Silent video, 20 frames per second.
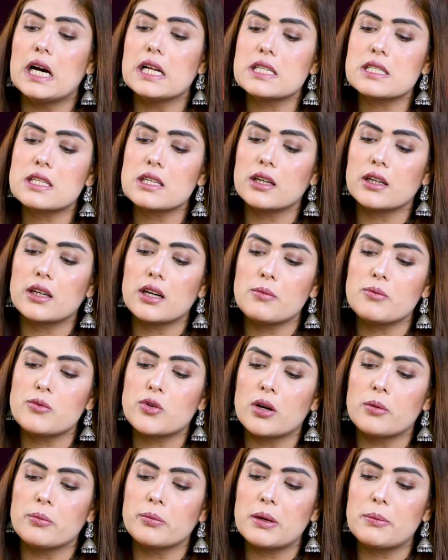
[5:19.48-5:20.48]
अच्छा सर अगर हम
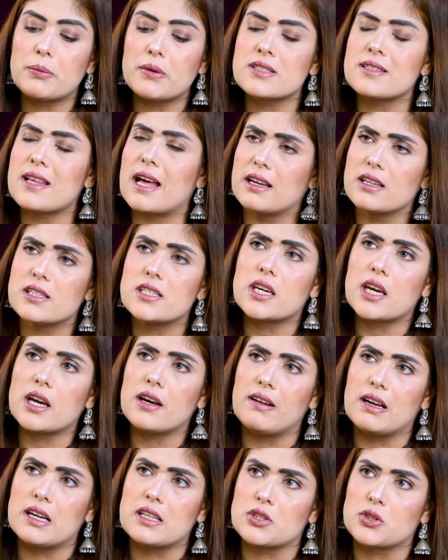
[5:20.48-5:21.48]
ट्रंप की पर्सनालिटी के
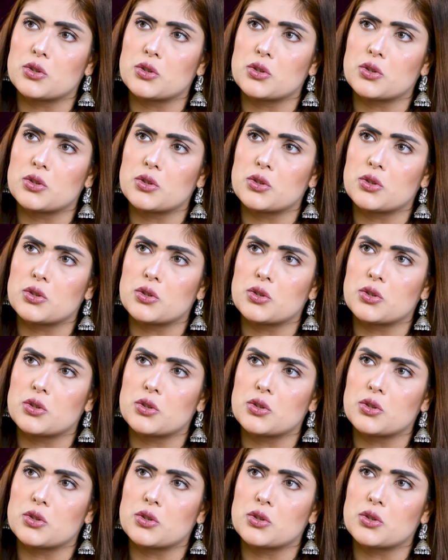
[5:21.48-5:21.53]
हवाले